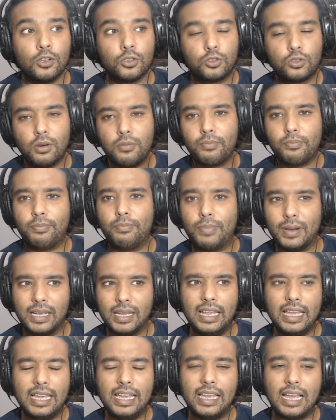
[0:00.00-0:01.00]
तो
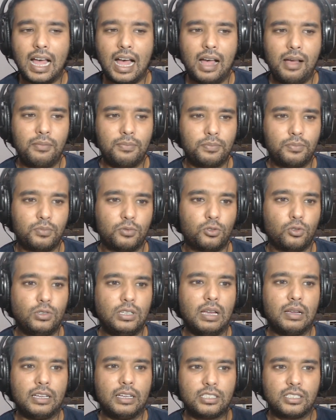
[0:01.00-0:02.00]
भले ही आप
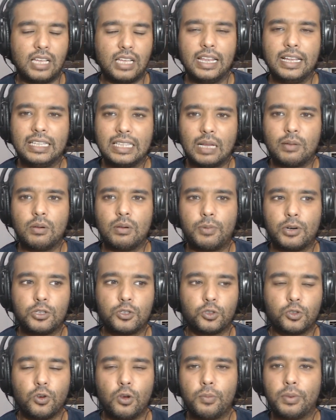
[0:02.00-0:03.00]
दुनिया की सारी किताबें पढ़
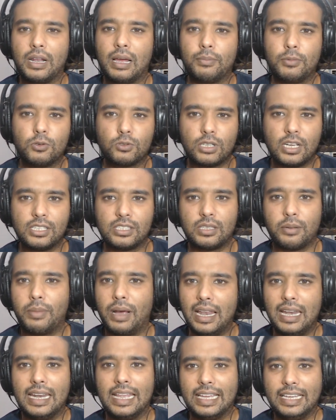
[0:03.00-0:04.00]
चुके हो पर आपने उसका
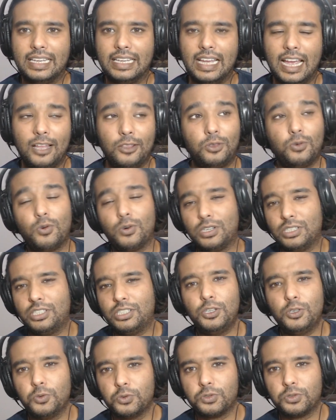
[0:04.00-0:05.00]
इस्तेमाल नहीं किया है तो किसी
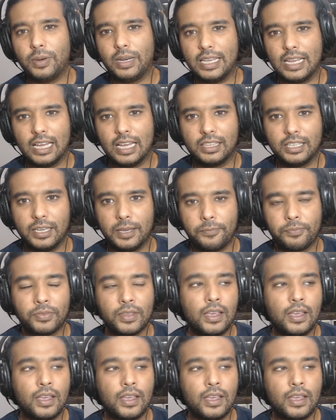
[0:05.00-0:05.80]
यूज़ में नहीं आती है